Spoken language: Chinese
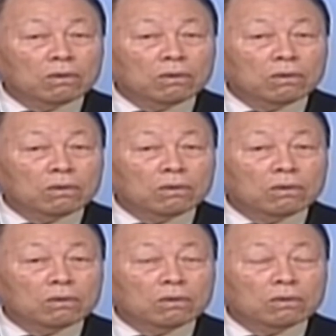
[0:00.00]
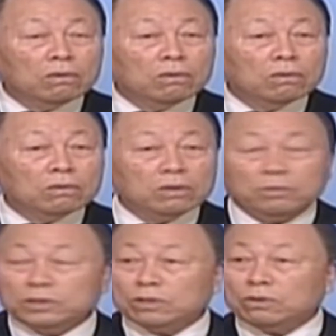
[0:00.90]
你为了拍戏来釜山了
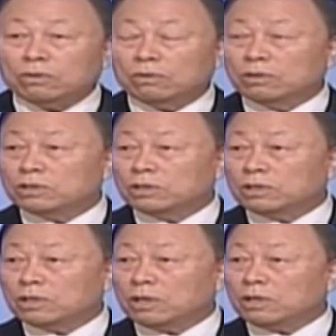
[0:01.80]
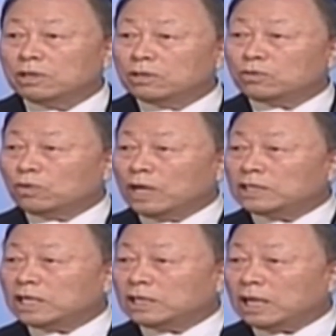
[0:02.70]
吗？司机以为我是演员。
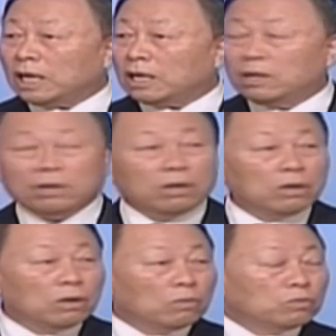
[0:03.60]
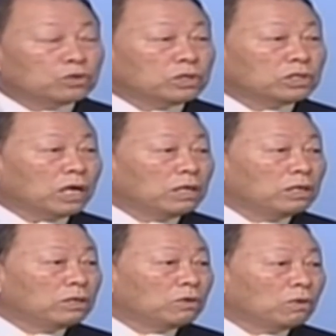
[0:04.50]
司机说我在
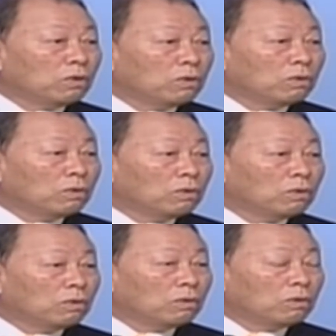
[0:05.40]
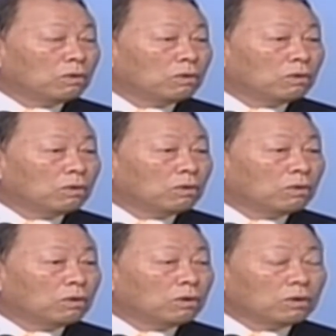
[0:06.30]
电视上看到了你，你
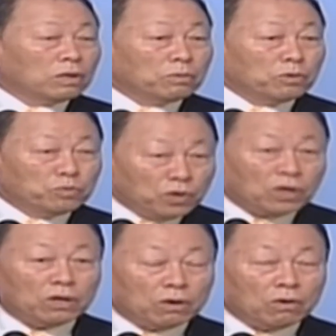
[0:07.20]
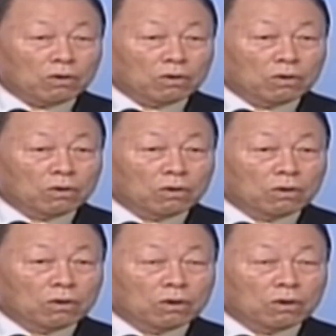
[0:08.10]
的名字是不是这个？